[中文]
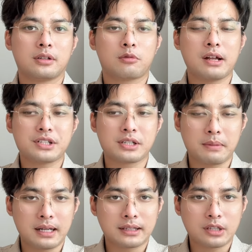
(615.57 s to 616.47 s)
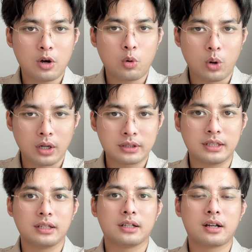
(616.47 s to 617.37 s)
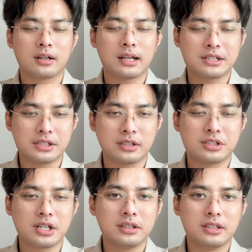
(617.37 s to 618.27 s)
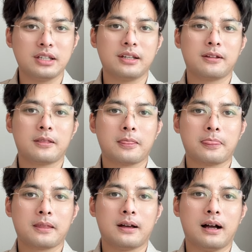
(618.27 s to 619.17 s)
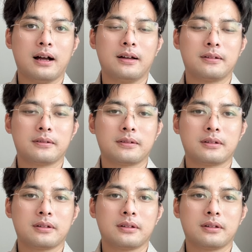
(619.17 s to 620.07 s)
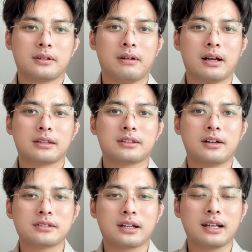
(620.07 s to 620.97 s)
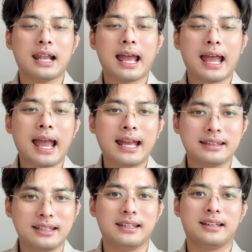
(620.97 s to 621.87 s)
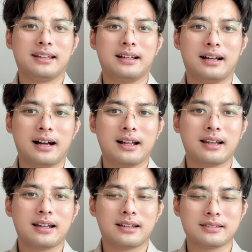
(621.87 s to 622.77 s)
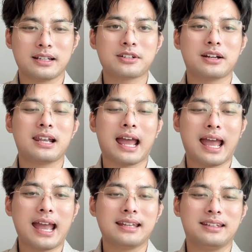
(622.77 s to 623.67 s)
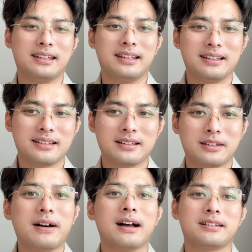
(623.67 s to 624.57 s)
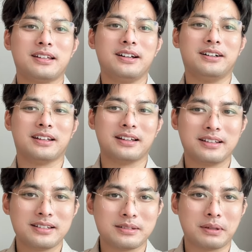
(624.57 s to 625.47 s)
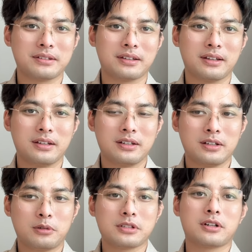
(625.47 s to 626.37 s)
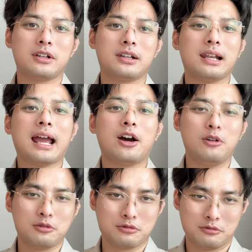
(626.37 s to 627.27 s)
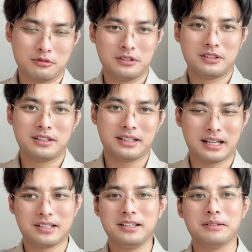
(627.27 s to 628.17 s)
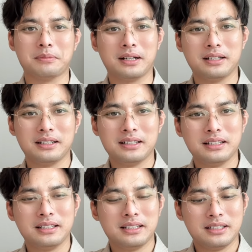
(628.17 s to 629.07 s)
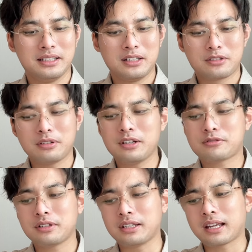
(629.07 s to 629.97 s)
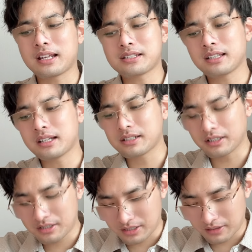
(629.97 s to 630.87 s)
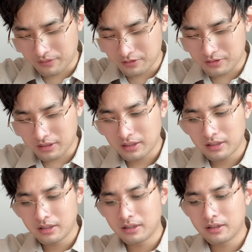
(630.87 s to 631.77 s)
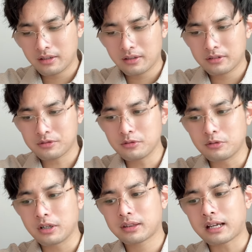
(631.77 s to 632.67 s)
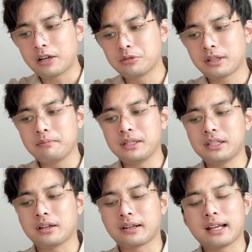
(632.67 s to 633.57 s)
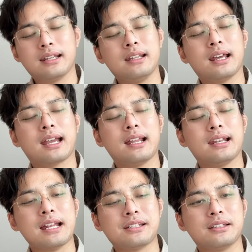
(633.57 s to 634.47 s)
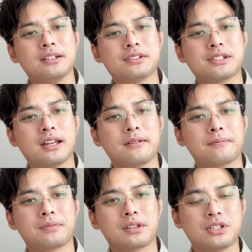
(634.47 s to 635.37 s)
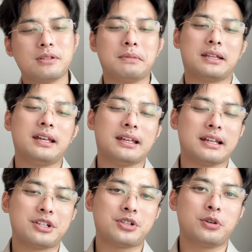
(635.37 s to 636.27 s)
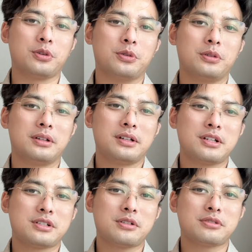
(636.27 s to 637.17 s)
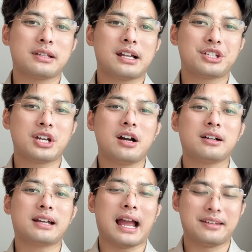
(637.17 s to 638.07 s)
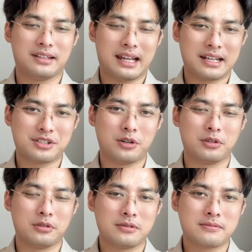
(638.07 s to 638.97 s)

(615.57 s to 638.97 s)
关起门来当皇帝，让赖清德称帝，啊。对吧？当这个赖 ID 啊，直接叫赖 ID，对吧？挺好的，这名字，或者叫赖后主也可以嘛。所以说，你看现在这个解放军，中国大陆跟民进党、跟赖赖跟赖清德之间，其实每天也在交流，就是拿枪杆子来交流，